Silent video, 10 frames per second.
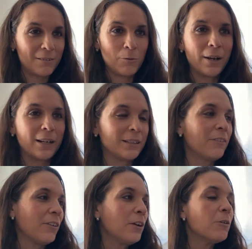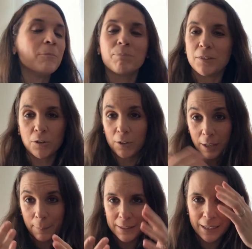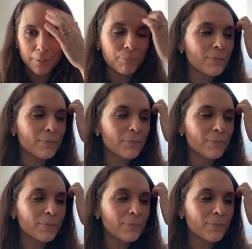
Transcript: lo voy a catear fijo, tengo que repasar.